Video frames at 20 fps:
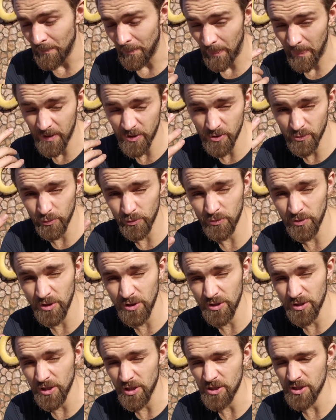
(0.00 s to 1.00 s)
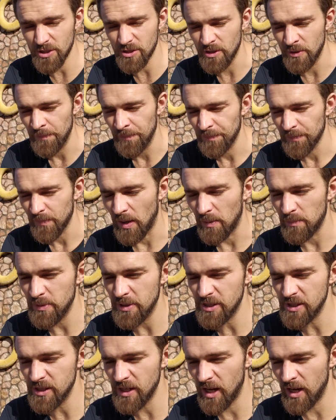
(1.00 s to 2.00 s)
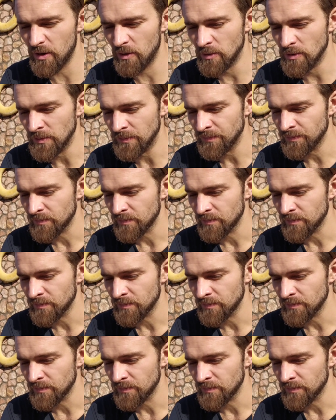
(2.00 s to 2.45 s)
Даже вот видите, я сейчас объясняю